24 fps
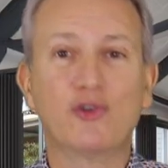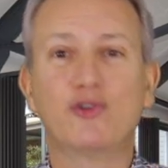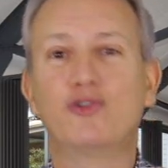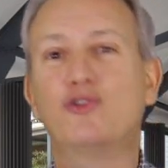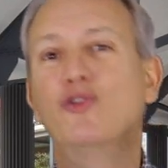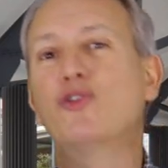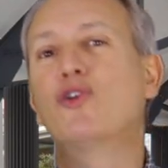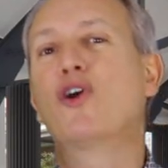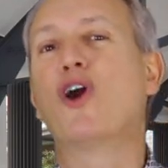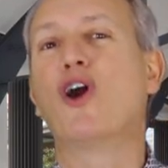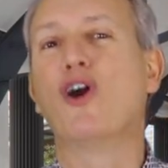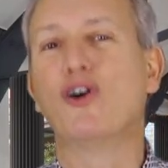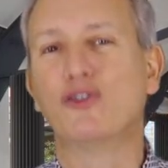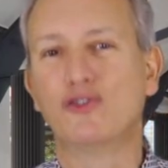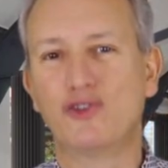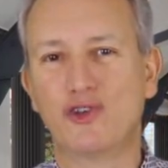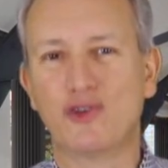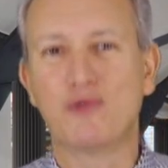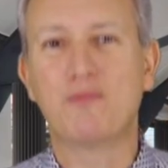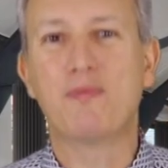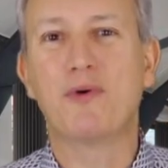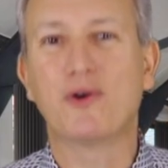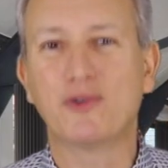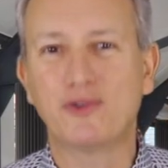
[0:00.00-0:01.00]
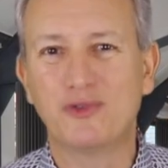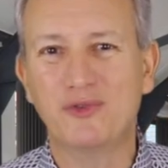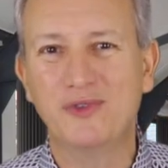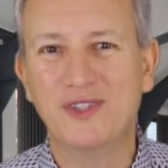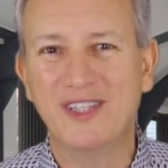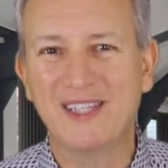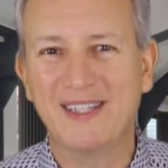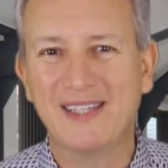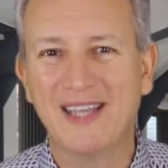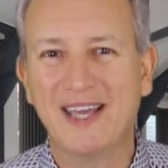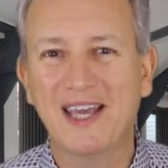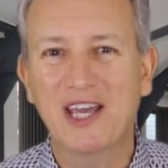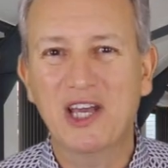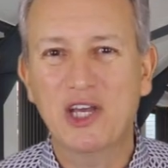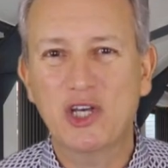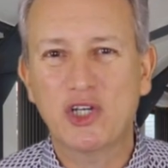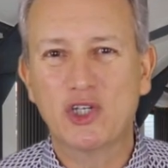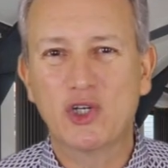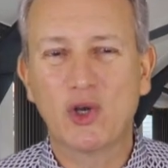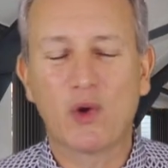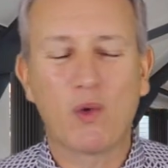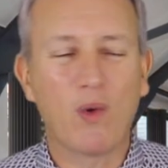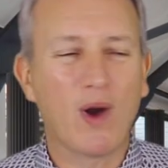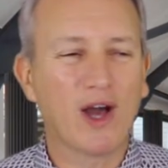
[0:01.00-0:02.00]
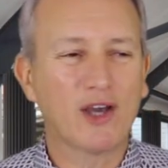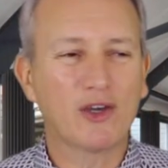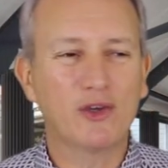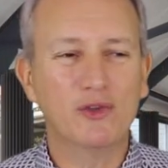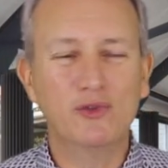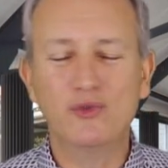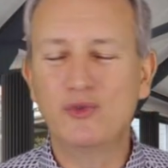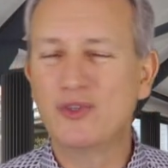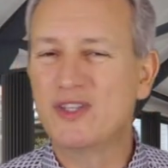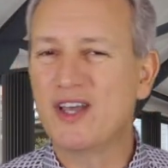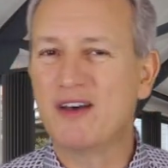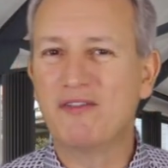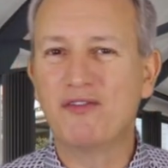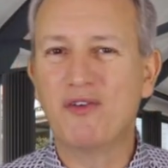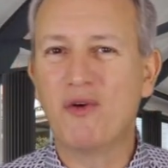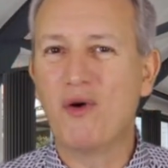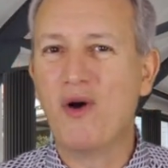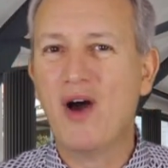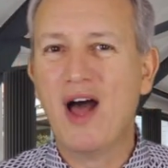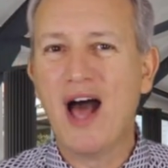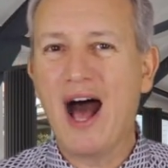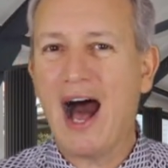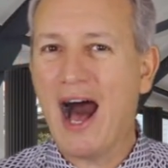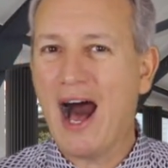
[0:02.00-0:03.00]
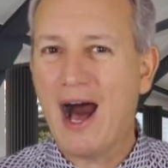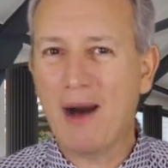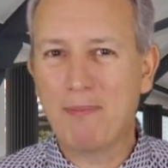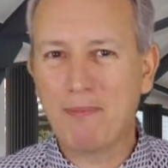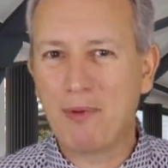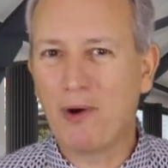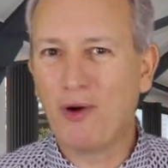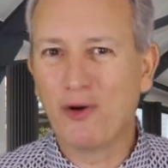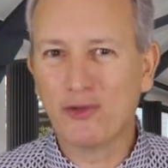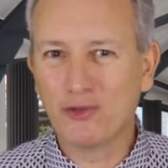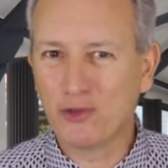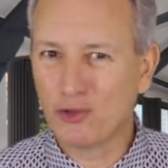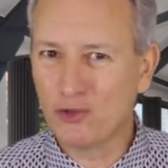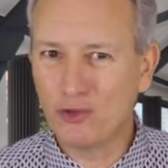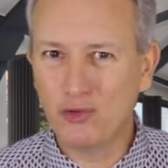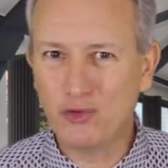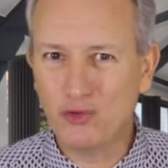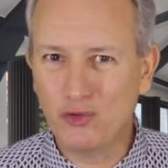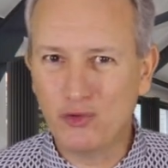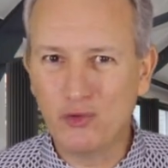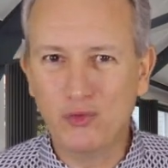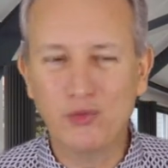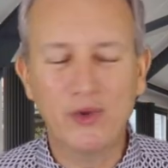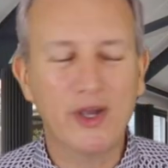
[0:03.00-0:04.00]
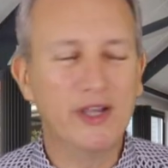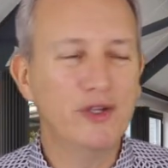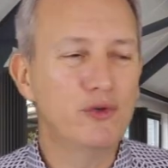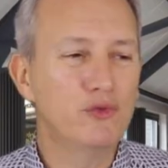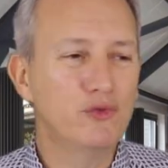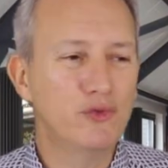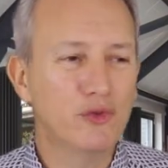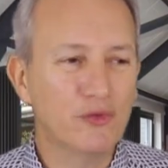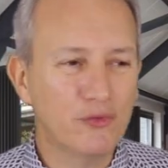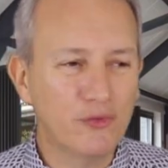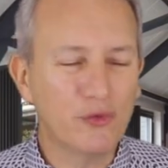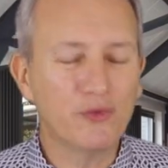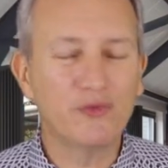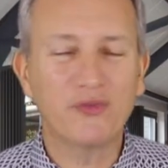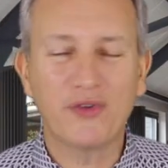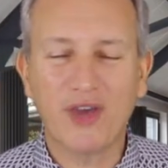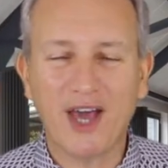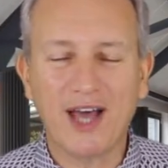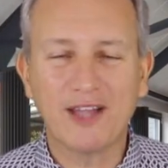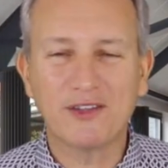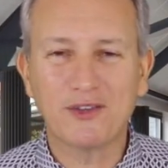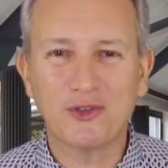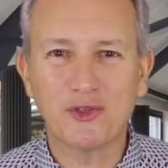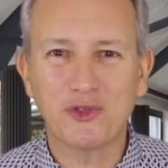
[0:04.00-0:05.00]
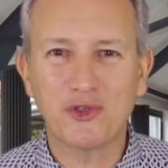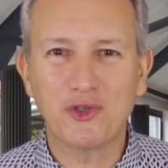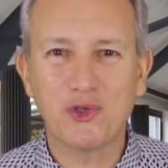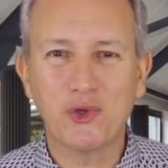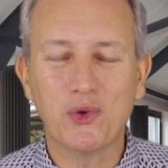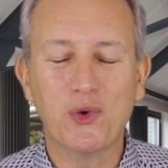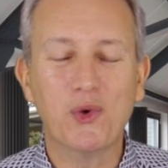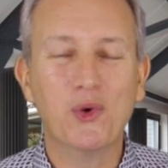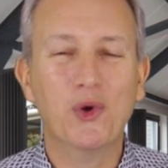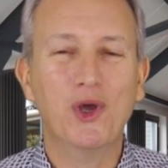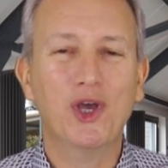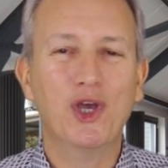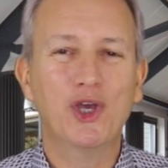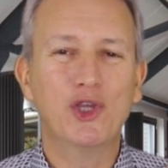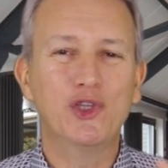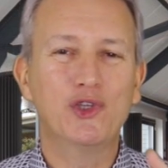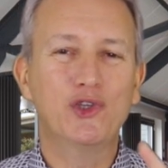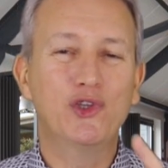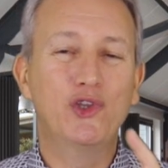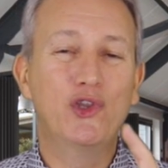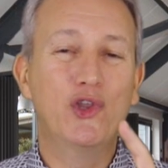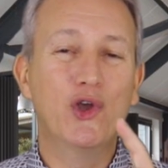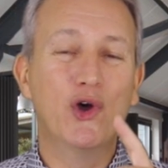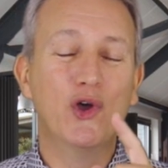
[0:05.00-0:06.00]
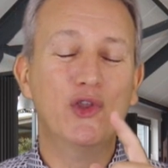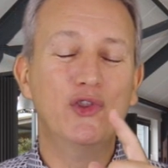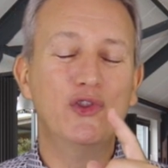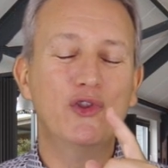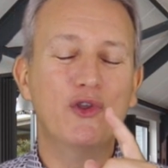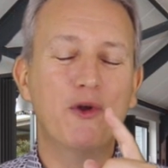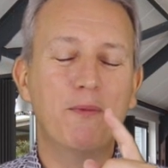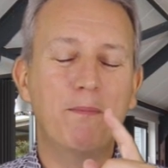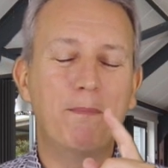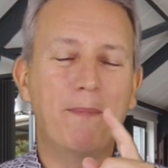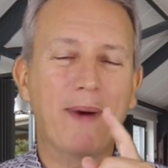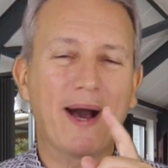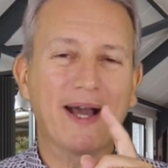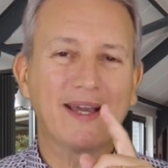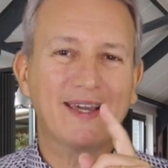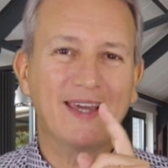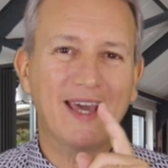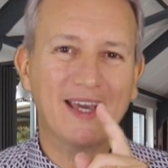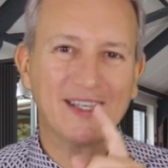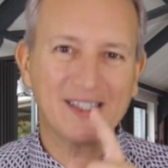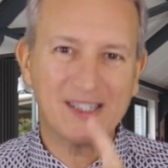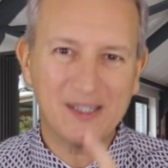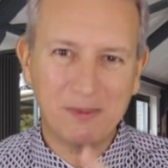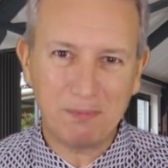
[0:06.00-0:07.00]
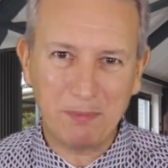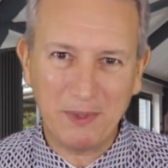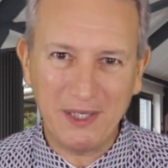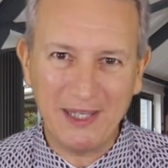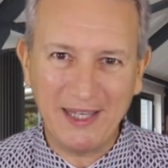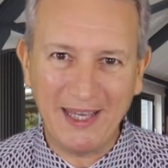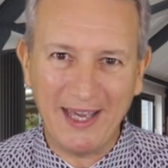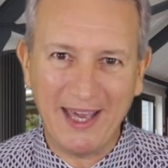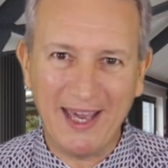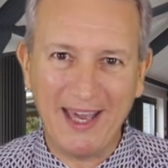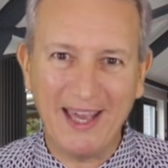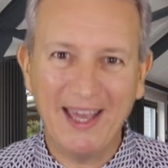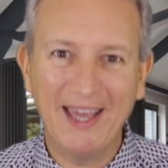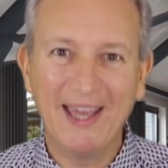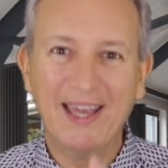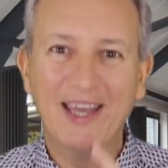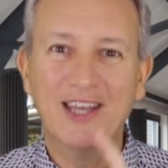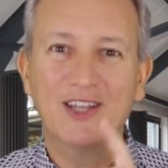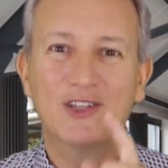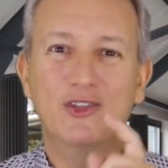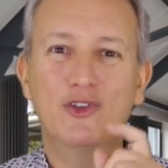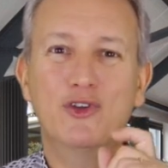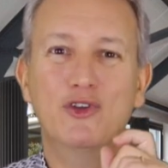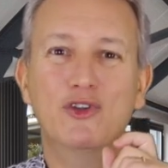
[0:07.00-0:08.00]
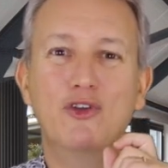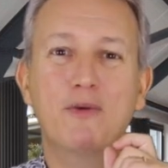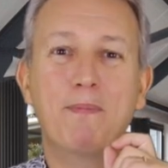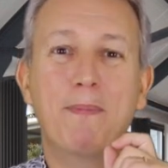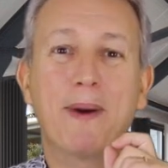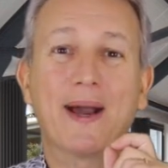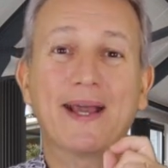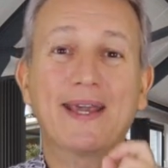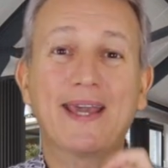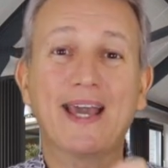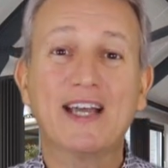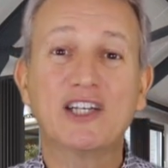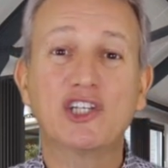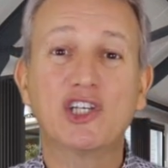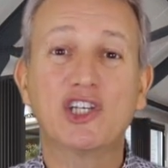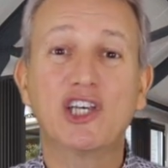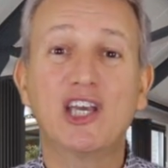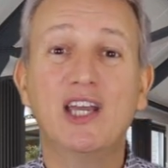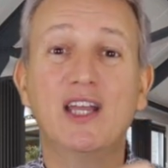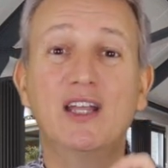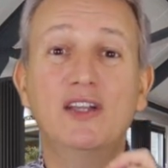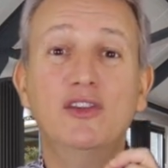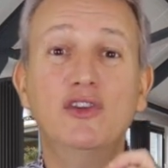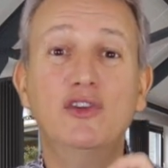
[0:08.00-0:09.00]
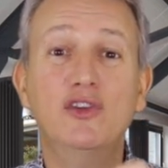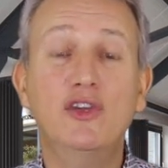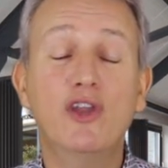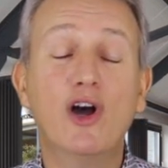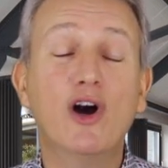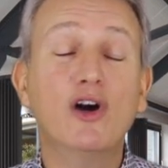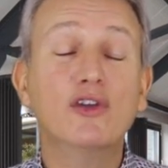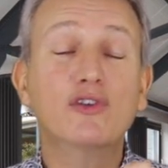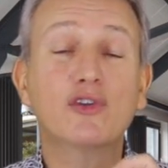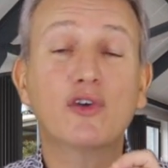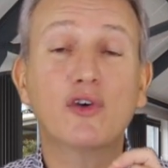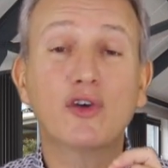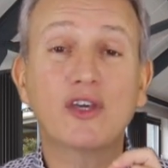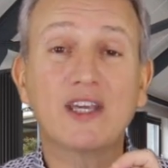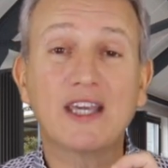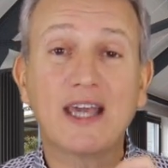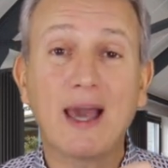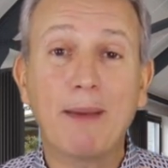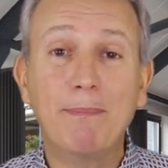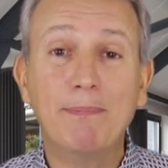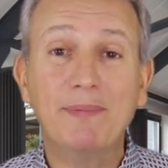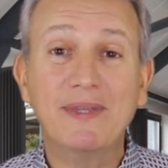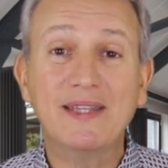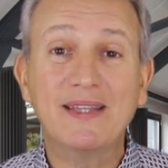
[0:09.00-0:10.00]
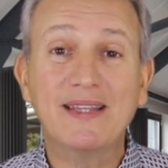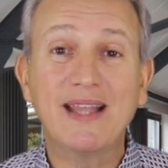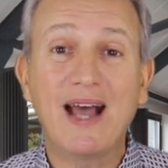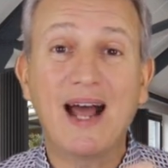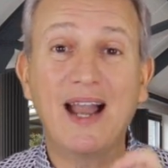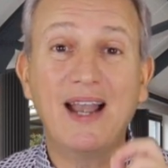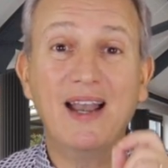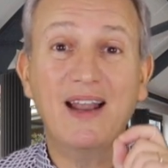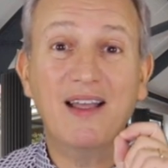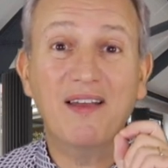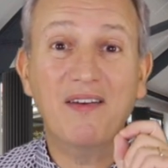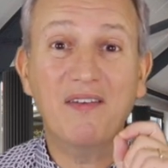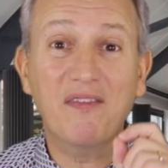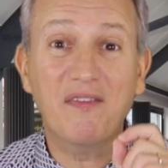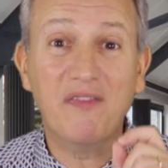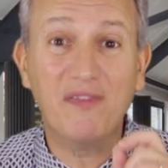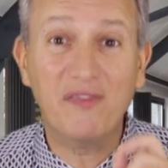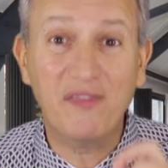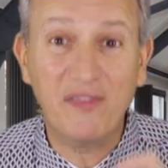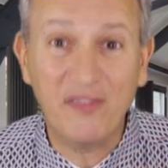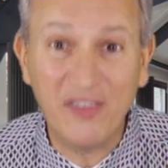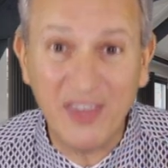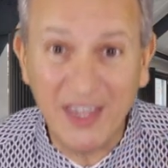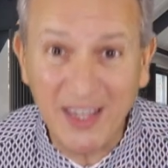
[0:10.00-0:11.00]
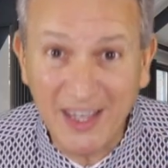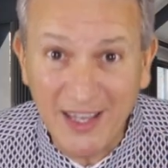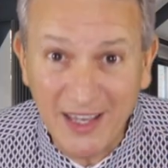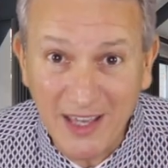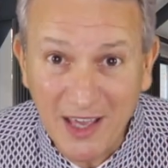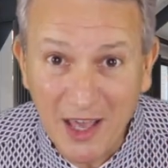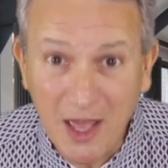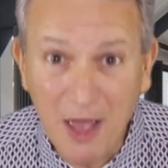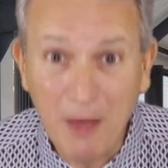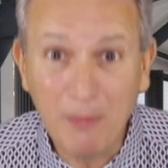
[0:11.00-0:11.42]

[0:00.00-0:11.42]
que de grandes opportunités. Je crois que nous avons à apprendre de tout et nous devons faire attention de ne pas gaspiller, de ne pas gâcher notre capital vie.